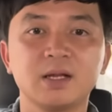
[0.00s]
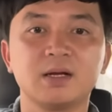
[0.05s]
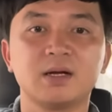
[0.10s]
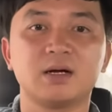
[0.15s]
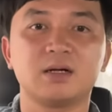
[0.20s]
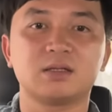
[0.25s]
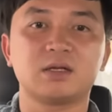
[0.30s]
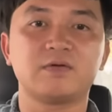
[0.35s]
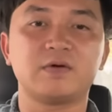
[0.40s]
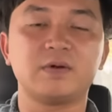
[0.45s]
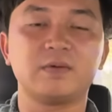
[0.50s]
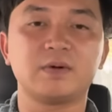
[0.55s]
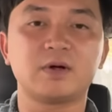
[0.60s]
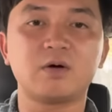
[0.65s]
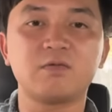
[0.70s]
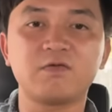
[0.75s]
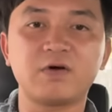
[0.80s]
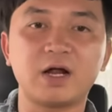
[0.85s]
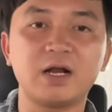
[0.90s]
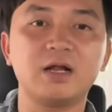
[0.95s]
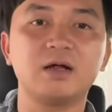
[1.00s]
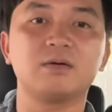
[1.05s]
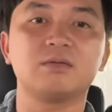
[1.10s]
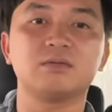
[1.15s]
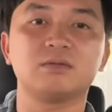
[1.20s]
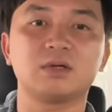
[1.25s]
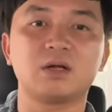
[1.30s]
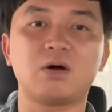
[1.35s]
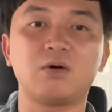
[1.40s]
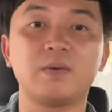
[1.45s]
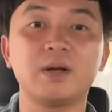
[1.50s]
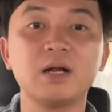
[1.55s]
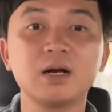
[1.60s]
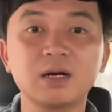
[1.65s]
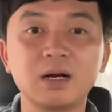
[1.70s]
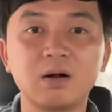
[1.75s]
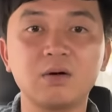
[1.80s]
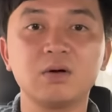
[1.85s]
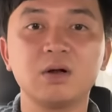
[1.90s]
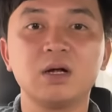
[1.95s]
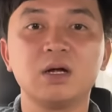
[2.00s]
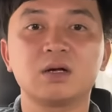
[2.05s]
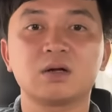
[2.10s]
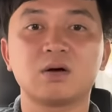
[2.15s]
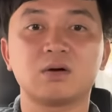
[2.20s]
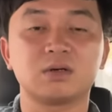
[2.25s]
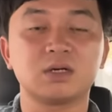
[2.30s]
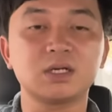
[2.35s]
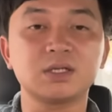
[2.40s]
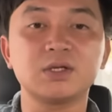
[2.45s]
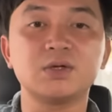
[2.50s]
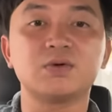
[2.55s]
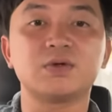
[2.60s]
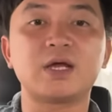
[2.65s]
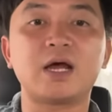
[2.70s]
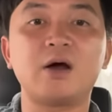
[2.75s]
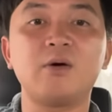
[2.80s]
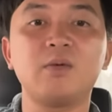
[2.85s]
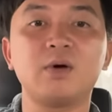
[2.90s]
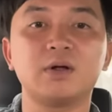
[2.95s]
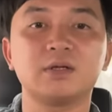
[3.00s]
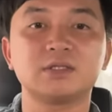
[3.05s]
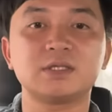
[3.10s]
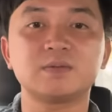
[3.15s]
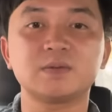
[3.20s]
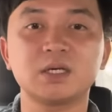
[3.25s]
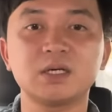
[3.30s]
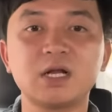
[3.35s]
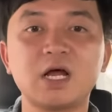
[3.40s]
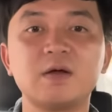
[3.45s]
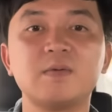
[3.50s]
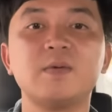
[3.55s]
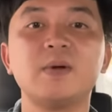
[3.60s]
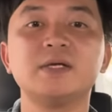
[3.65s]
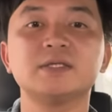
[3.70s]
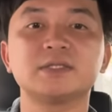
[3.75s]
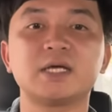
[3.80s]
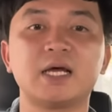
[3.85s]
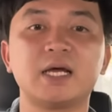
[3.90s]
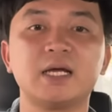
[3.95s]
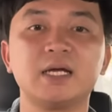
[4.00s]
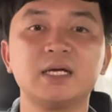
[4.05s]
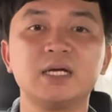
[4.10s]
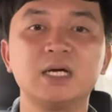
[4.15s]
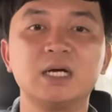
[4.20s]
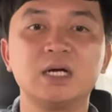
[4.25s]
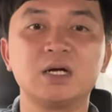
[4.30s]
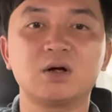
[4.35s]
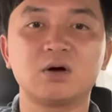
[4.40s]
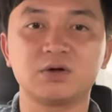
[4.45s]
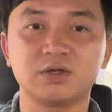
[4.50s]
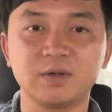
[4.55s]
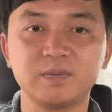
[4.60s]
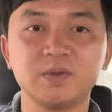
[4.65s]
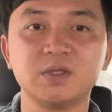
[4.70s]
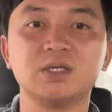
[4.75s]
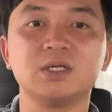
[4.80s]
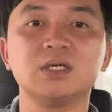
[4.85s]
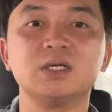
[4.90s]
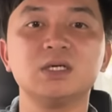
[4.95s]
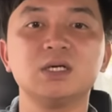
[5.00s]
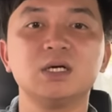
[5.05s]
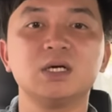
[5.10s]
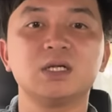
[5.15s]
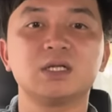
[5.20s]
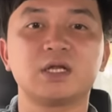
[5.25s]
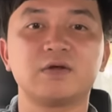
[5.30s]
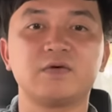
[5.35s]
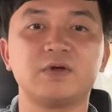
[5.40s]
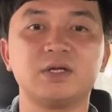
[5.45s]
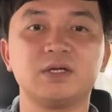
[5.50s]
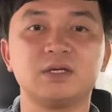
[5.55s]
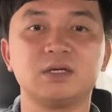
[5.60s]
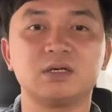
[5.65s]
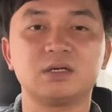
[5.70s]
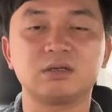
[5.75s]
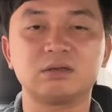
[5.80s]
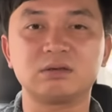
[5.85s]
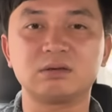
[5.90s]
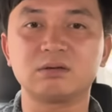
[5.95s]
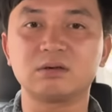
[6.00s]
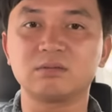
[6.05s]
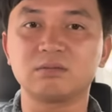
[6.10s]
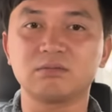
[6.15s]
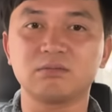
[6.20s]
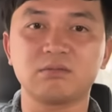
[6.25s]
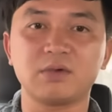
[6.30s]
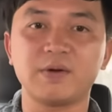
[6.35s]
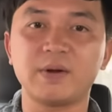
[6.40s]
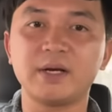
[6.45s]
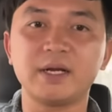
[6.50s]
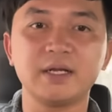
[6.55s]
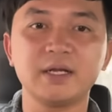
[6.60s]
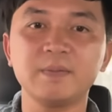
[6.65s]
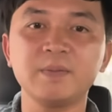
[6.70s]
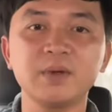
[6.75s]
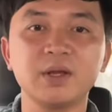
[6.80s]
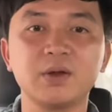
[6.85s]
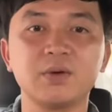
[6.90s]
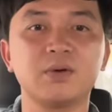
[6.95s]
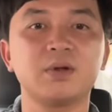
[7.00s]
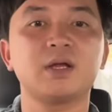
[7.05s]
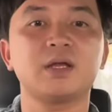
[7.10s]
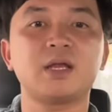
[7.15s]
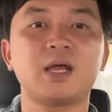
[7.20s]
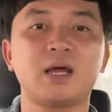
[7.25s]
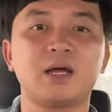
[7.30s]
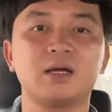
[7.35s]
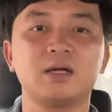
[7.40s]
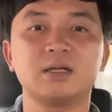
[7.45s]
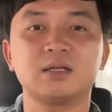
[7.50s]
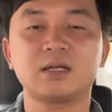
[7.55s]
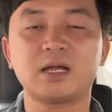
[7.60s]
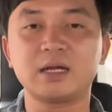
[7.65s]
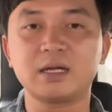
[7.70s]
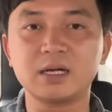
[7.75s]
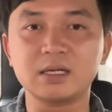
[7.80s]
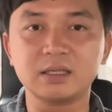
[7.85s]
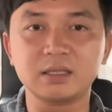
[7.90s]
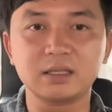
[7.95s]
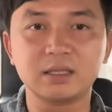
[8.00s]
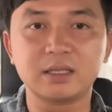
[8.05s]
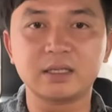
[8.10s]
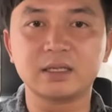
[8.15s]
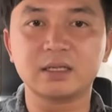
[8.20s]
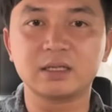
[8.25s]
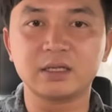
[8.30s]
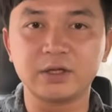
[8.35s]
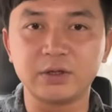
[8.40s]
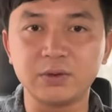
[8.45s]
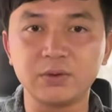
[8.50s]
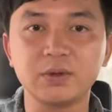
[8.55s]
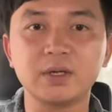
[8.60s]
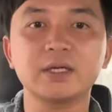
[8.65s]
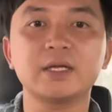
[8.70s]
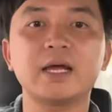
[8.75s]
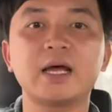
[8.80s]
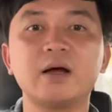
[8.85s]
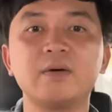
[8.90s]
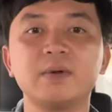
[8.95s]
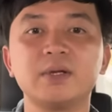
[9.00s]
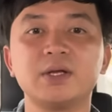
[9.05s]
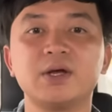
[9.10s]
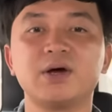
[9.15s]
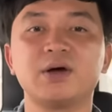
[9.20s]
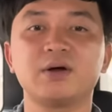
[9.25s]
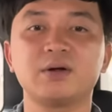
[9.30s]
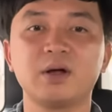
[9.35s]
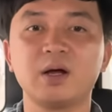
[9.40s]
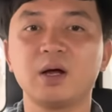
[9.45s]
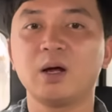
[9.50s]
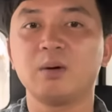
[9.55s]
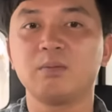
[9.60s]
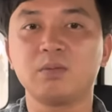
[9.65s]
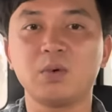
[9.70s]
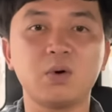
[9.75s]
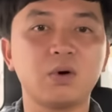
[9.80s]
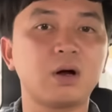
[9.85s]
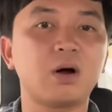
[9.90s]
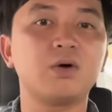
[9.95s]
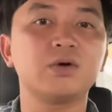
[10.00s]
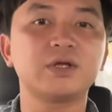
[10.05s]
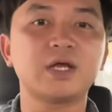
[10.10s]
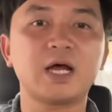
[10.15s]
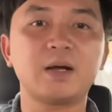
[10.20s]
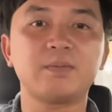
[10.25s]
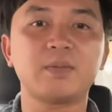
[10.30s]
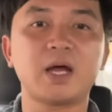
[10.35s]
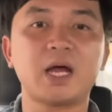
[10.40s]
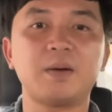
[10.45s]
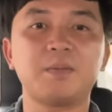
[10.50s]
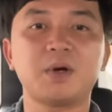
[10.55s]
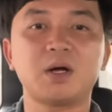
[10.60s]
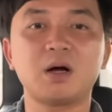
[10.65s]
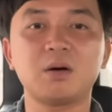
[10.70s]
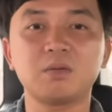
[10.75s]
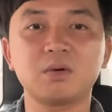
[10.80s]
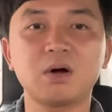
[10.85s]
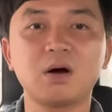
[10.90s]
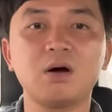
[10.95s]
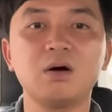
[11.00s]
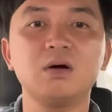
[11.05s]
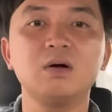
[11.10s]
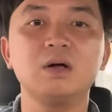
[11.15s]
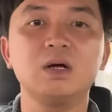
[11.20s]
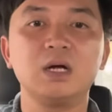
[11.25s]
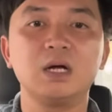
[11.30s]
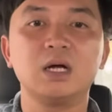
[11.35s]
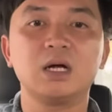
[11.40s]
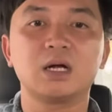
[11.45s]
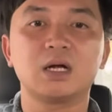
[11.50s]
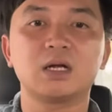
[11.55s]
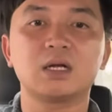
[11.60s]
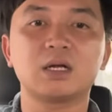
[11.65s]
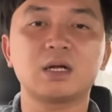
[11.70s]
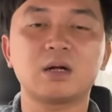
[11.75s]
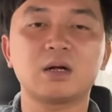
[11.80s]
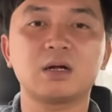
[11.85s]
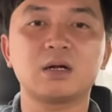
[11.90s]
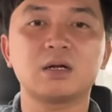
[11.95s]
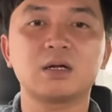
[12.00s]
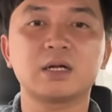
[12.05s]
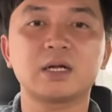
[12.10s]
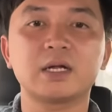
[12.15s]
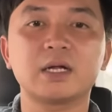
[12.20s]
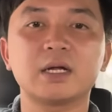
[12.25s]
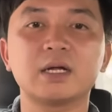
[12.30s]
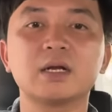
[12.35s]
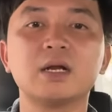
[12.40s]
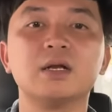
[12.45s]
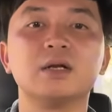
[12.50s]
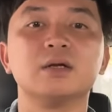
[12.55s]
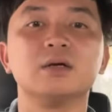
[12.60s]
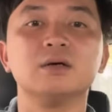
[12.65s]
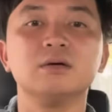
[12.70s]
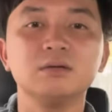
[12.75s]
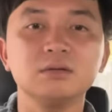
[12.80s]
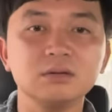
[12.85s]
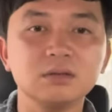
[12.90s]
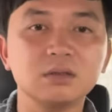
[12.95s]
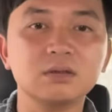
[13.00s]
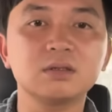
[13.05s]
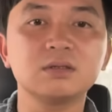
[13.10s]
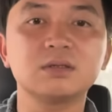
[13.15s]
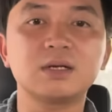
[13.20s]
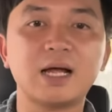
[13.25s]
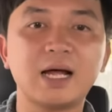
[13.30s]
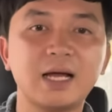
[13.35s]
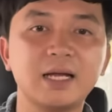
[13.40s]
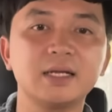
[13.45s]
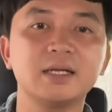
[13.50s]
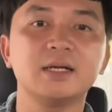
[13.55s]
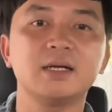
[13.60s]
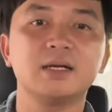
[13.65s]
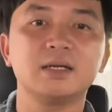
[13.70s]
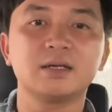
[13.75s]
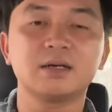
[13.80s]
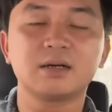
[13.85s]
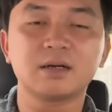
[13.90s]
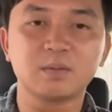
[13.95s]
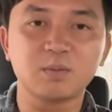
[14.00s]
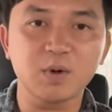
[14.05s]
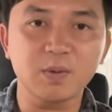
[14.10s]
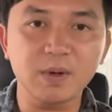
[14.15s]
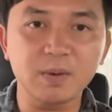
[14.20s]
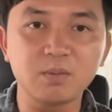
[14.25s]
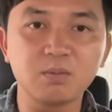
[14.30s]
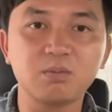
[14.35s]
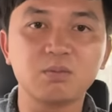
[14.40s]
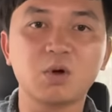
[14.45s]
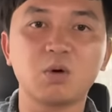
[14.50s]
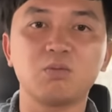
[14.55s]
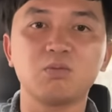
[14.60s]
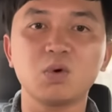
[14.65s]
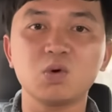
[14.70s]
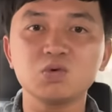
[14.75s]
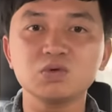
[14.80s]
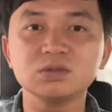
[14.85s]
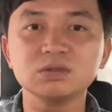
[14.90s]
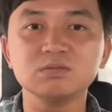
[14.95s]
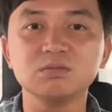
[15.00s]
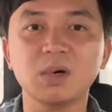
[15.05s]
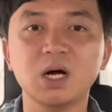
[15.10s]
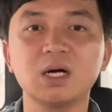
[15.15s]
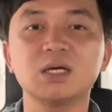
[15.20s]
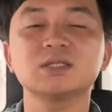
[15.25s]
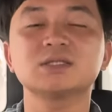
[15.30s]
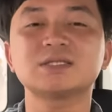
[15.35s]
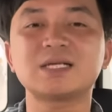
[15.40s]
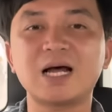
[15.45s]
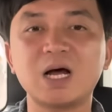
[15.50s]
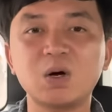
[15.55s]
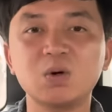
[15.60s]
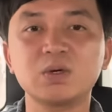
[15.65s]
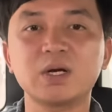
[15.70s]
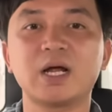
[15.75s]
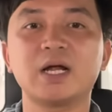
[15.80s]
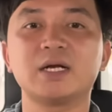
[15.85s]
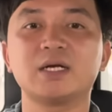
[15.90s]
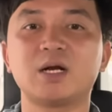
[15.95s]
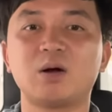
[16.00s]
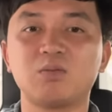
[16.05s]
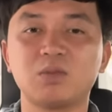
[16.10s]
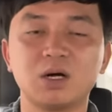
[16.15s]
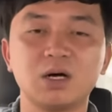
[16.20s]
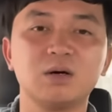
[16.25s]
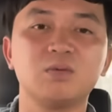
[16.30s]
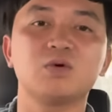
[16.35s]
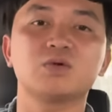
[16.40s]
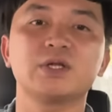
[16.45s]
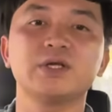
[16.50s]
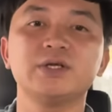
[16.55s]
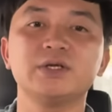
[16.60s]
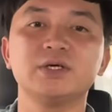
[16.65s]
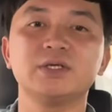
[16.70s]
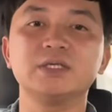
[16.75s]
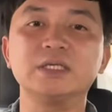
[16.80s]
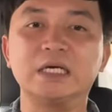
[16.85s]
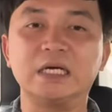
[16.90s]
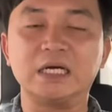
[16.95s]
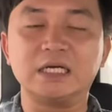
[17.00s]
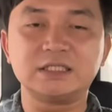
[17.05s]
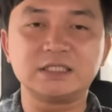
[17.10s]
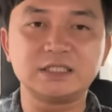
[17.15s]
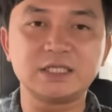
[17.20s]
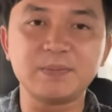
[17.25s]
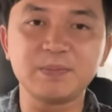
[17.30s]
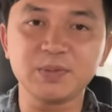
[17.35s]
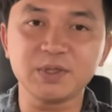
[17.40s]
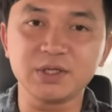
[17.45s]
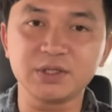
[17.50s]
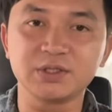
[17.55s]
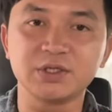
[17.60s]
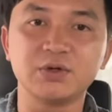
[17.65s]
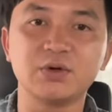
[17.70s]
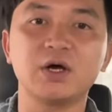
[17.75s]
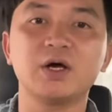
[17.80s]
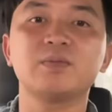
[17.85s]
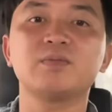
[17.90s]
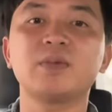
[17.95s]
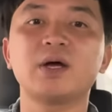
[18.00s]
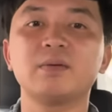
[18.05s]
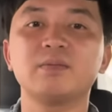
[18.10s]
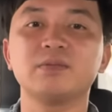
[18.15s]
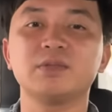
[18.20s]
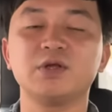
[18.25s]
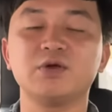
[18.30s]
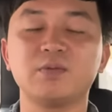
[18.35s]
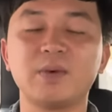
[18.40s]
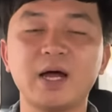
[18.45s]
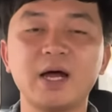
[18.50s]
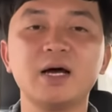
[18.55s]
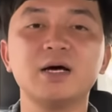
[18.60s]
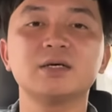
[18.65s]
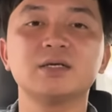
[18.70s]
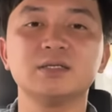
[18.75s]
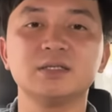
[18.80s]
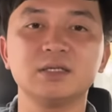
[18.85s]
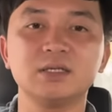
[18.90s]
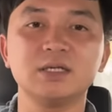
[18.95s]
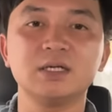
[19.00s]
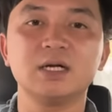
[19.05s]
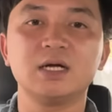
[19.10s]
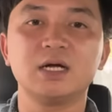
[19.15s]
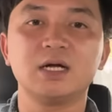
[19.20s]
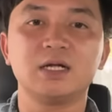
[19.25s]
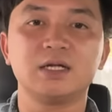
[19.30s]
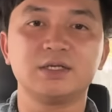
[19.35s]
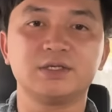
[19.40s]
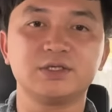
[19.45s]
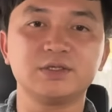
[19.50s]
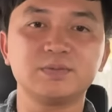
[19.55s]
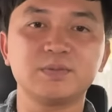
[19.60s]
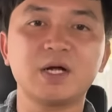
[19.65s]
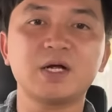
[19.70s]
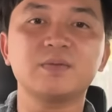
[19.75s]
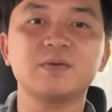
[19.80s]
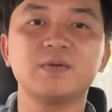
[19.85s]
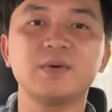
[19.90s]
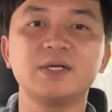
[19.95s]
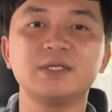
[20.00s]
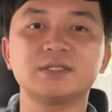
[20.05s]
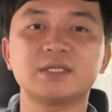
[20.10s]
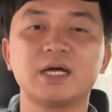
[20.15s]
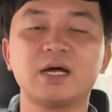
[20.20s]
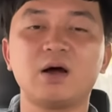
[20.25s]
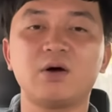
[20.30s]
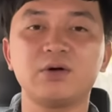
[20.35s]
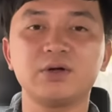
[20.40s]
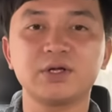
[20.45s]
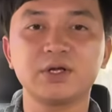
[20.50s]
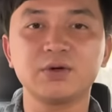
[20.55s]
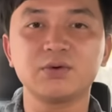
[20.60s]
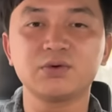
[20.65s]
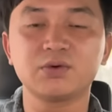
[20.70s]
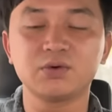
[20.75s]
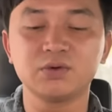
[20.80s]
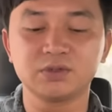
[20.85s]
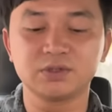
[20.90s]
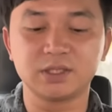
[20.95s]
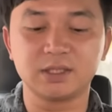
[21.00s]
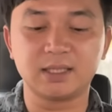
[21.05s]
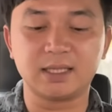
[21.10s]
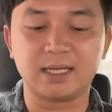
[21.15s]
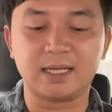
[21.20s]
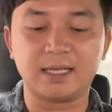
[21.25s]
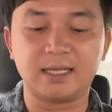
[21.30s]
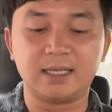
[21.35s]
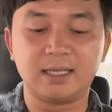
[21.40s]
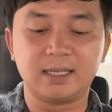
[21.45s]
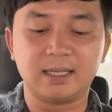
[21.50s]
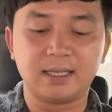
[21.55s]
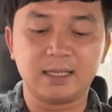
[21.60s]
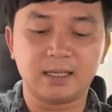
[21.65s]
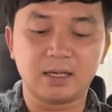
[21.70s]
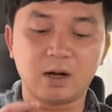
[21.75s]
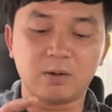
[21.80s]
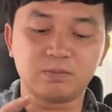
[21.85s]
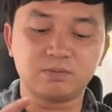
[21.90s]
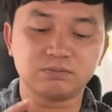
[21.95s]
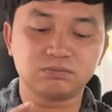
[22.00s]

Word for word: à, tại vì không phải là ngồi với đất đâu còn rất nhiều cháu mà sắp tới đây BB sẽ còn giúp nữa tại vì BB đi giúp nhiều ấy nha thấy các nhiều các cháu bây giờ mồ côi cha mẹ mà không có cái cái cái định hướng cho tương lai cho nên BB cũng muốn mở sau này rộng hơn một tí nữa sẽ giúp được nhiều hơn nhiều bé hơn nữa thì trước mắt BB sẽ hỏi ý kiến của chú anh chị là học